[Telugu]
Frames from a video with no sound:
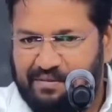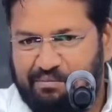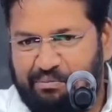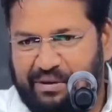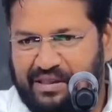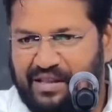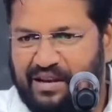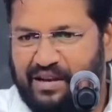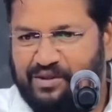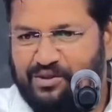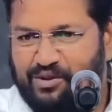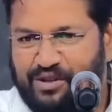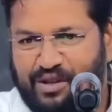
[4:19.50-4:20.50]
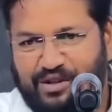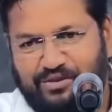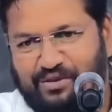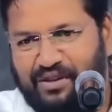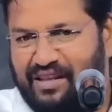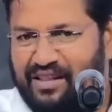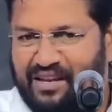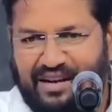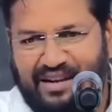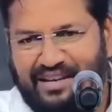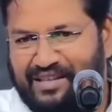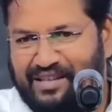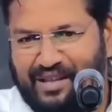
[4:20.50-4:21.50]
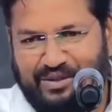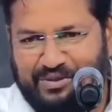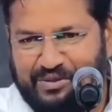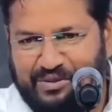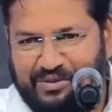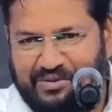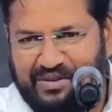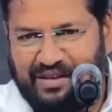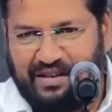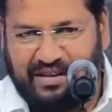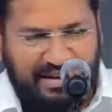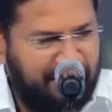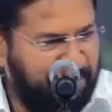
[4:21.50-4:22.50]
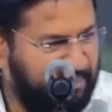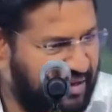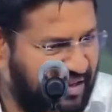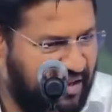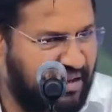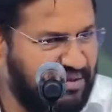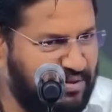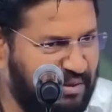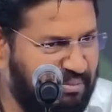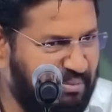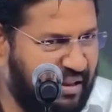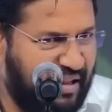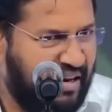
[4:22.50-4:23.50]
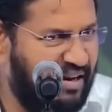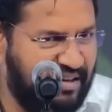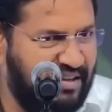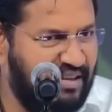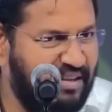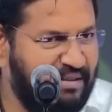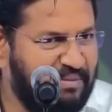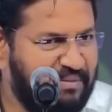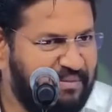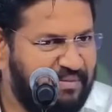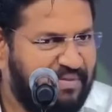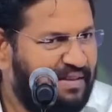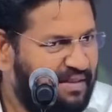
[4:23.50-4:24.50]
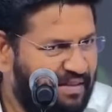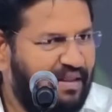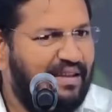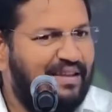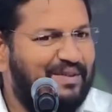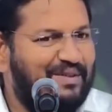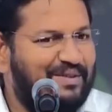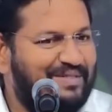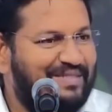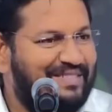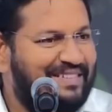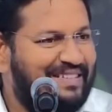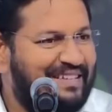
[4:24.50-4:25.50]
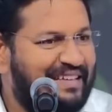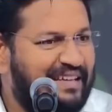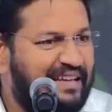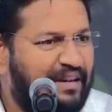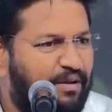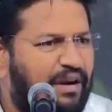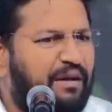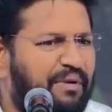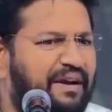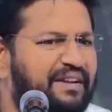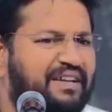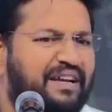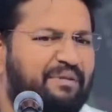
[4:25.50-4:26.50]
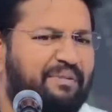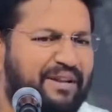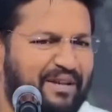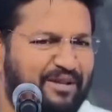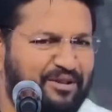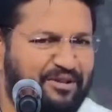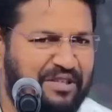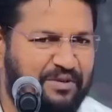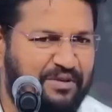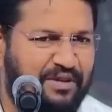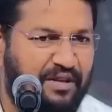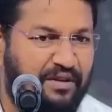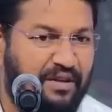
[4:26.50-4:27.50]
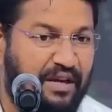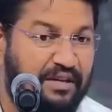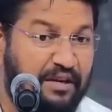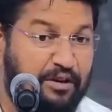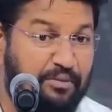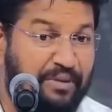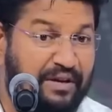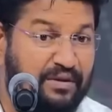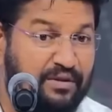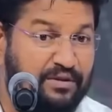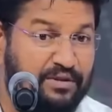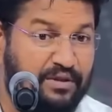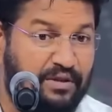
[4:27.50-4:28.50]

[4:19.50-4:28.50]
పెద్ద రాజుకు తెలుసు లేదా రాణికి తెలుసు కానీ పిల్లరాజుకి పిల్లరాణికి తెలియదు వాళ్ళు అమాయకంగా పరిగెత్తుతూ ఉంటారు కానీ ఎటు పక్క నుంచి